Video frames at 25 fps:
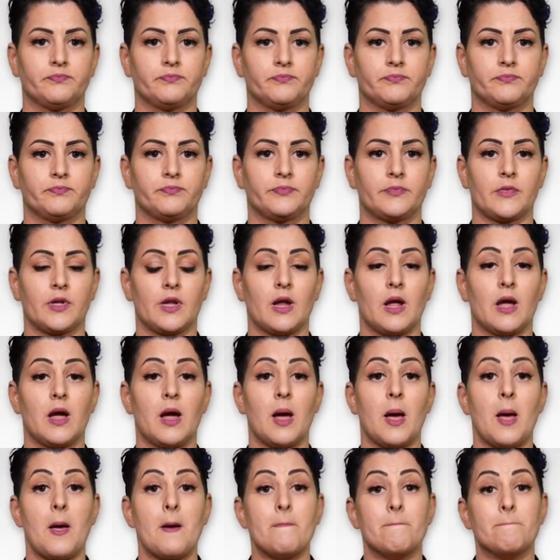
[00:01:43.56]

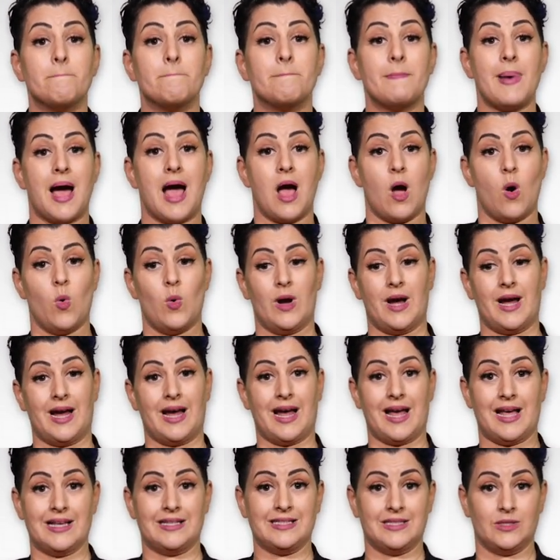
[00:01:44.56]
Baugesuche, die in reiner
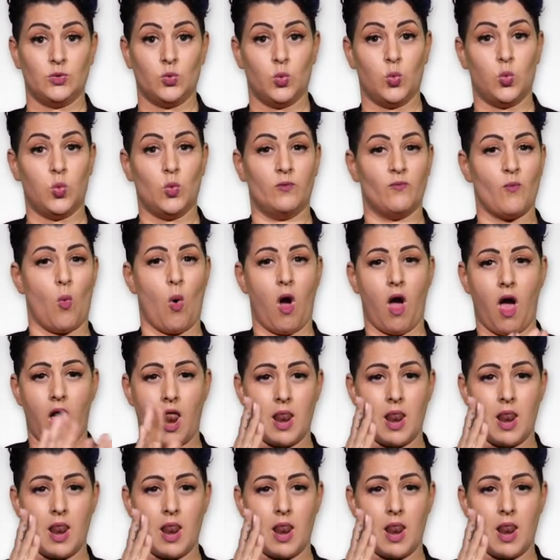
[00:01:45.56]
Papierform